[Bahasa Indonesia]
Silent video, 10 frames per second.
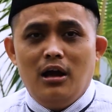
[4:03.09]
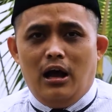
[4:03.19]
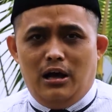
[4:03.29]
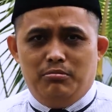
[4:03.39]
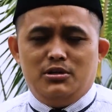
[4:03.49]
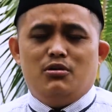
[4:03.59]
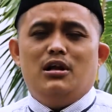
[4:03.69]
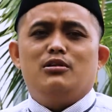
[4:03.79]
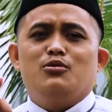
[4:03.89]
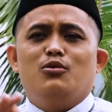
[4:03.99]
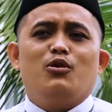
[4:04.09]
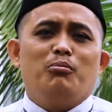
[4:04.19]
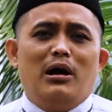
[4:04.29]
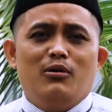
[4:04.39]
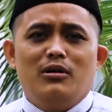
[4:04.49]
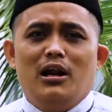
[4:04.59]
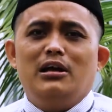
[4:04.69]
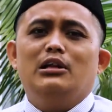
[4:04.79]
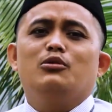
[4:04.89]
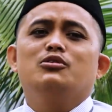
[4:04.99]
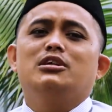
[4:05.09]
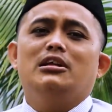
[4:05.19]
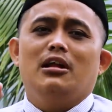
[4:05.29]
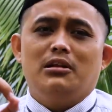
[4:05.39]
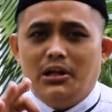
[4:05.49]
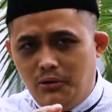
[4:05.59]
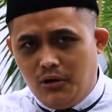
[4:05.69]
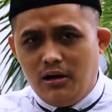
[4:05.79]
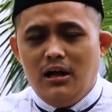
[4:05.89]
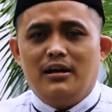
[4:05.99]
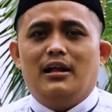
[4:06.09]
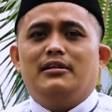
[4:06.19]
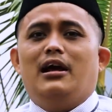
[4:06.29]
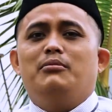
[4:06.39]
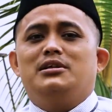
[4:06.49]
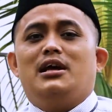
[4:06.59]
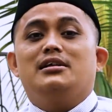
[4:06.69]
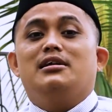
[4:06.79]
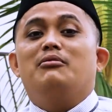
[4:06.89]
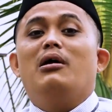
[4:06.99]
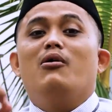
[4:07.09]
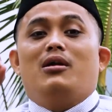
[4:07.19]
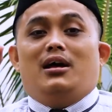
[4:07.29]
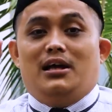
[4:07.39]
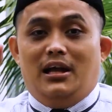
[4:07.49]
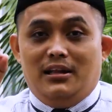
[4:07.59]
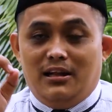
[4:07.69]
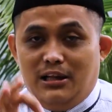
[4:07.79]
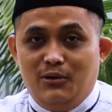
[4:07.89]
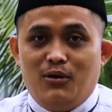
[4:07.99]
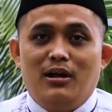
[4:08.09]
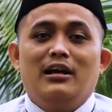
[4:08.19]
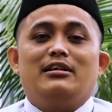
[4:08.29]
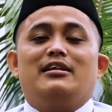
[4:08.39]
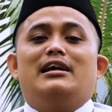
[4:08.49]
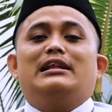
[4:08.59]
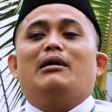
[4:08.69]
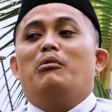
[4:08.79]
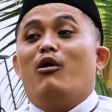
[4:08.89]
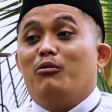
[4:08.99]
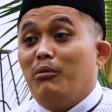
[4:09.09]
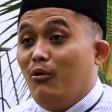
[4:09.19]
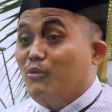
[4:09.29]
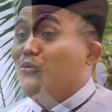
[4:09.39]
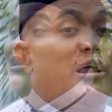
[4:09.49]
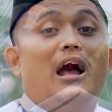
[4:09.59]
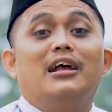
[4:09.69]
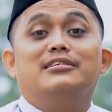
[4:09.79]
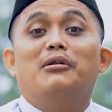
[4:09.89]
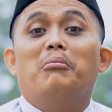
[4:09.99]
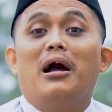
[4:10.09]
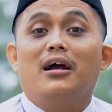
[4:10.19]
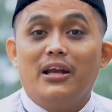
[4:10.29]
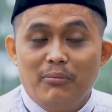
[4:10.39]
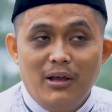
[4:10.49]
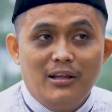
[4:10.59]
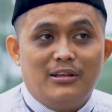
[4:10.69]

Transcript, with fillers: Habis sholat zuhur bangun lagi terus kita tidur. Nanti habis asar bangun lagi kita tidur. Ternyata bangun-bangun udah azan maghrib.